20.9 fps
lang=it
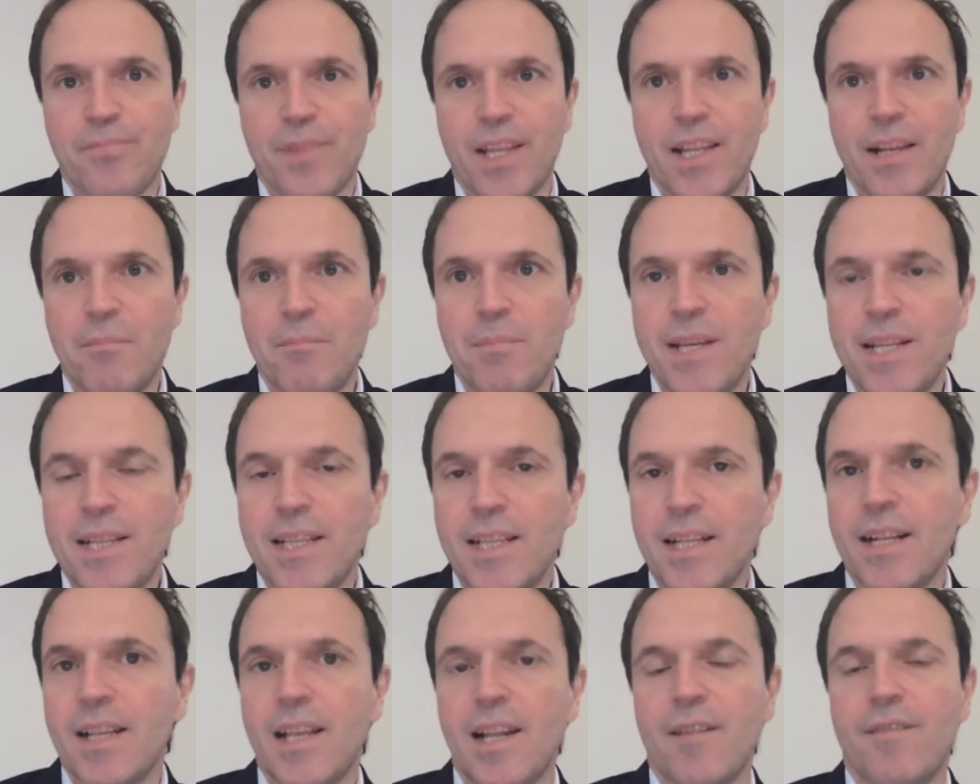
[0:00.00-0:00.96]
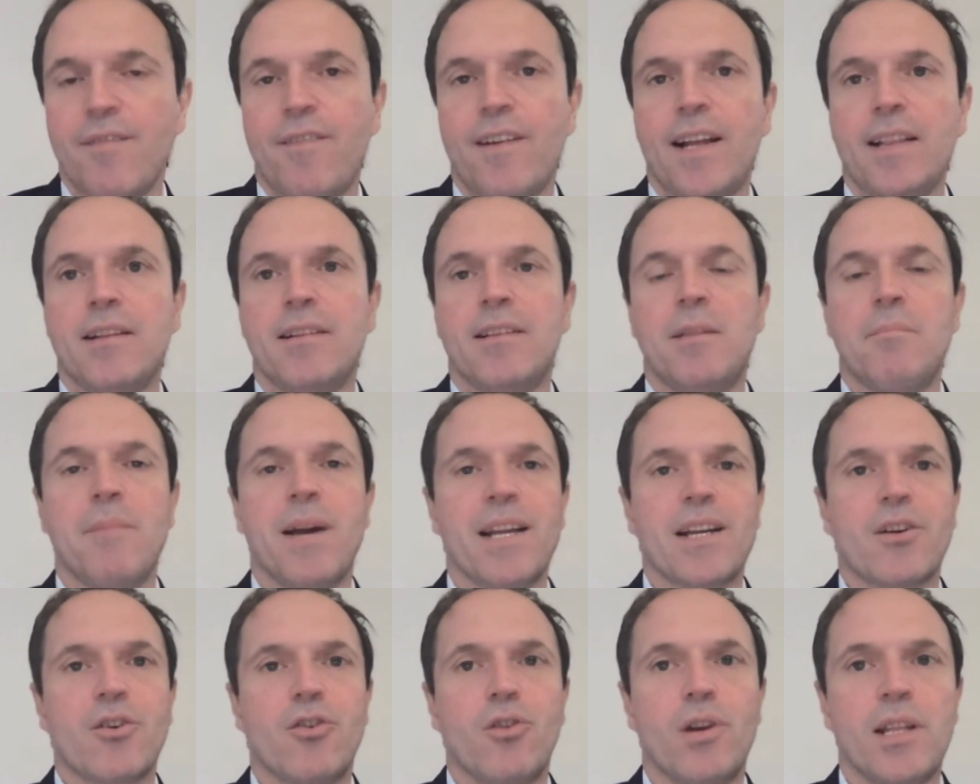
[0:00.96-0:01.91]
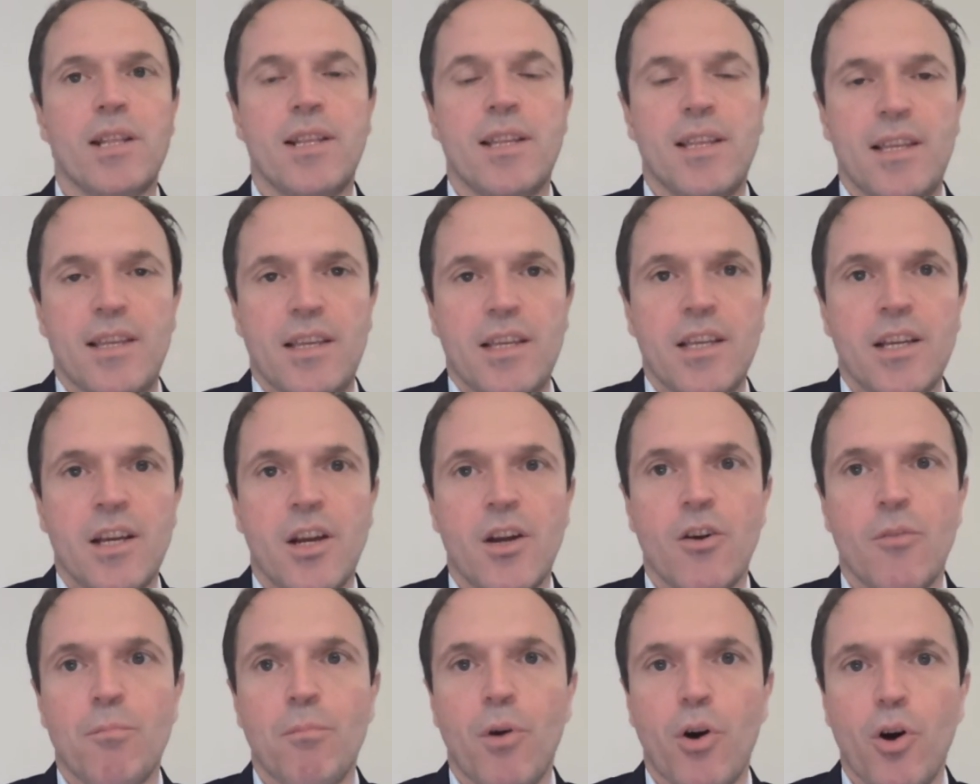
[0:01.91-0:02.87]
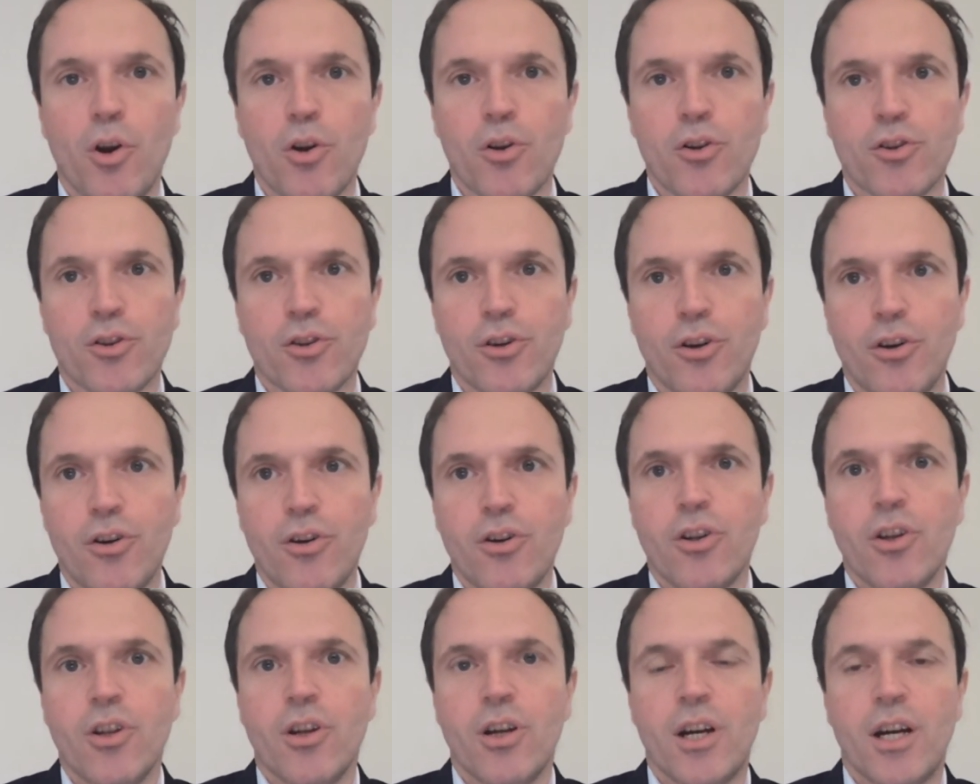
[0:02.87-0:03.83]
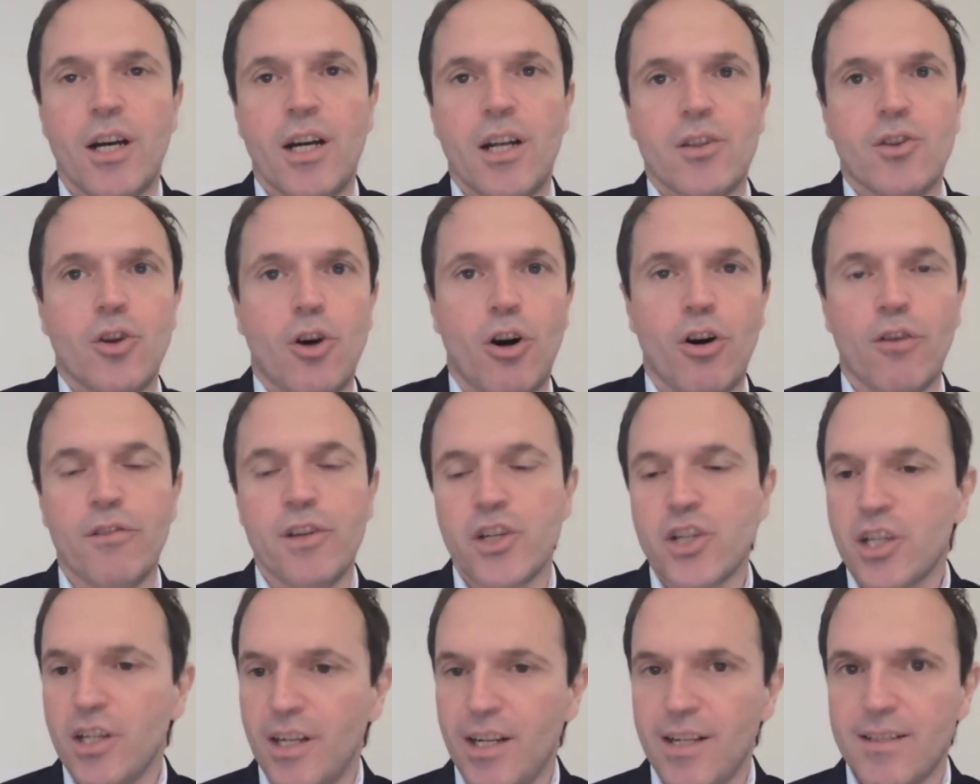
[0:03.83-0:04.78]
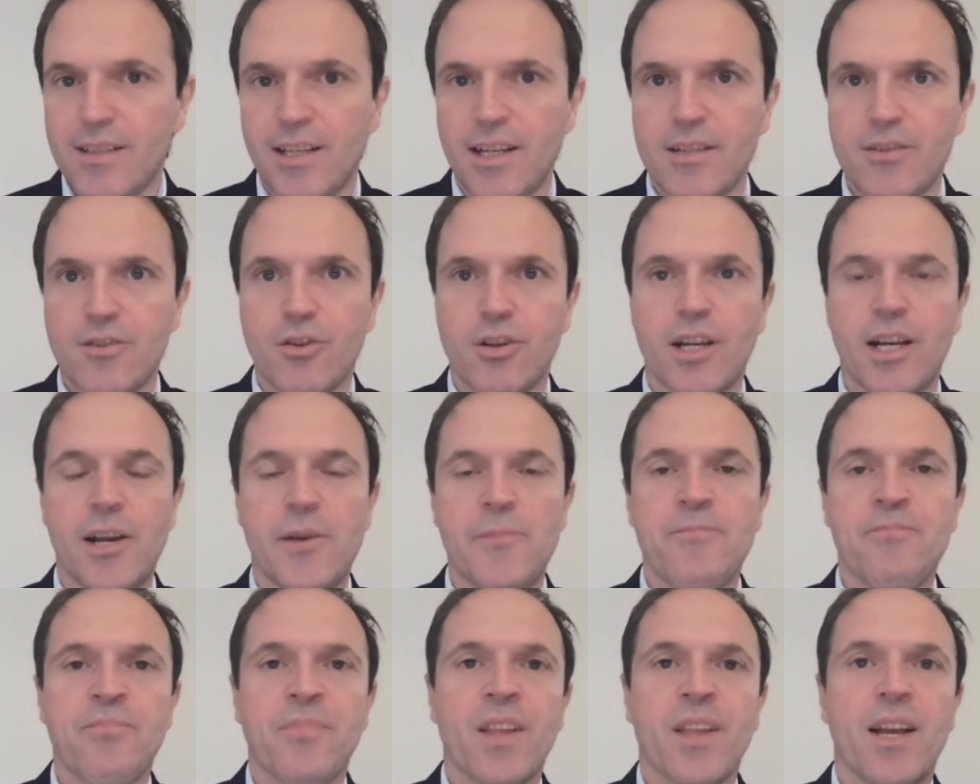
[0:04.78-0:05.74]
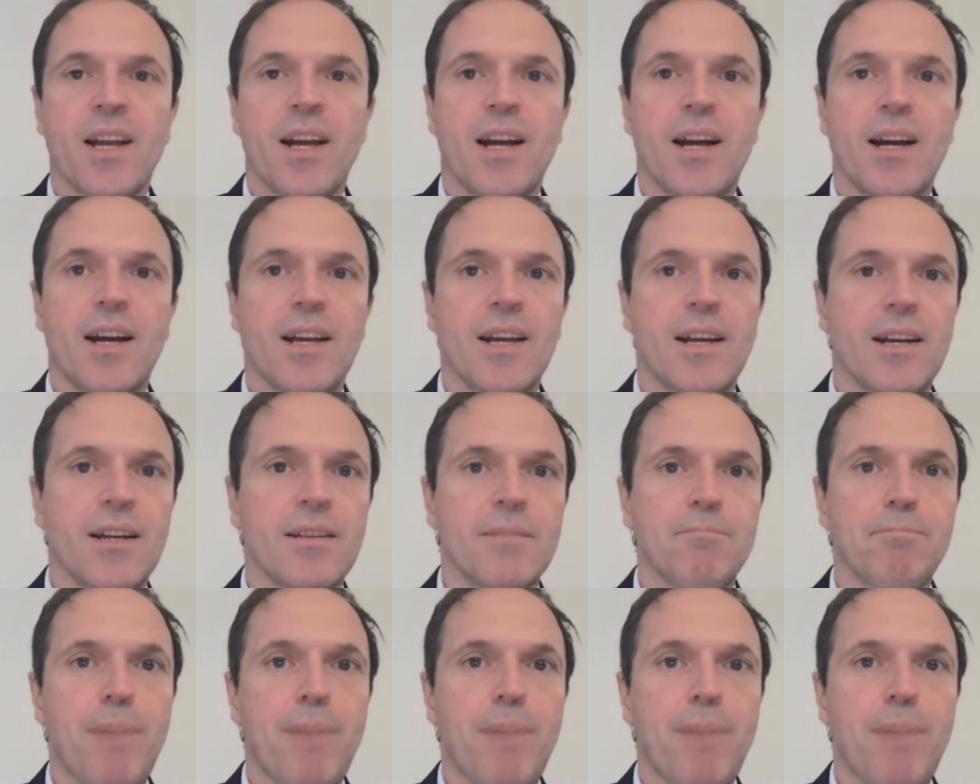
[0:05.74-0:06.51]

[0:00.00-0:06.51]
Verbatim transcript: il meeting della Fed di mercoledì molto uh, dovish, nel senso che Uh,